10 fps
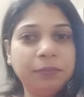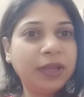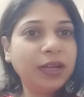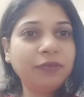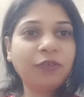
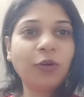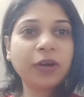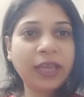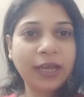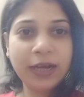मैंने
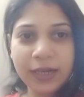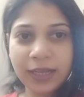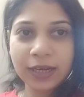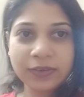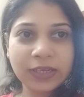वॉक एक
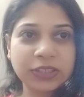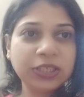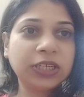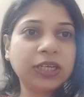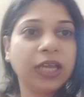घंटे का सेशन
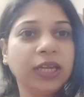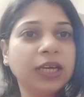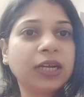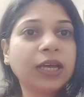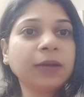करना ही
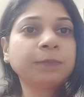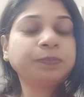करना है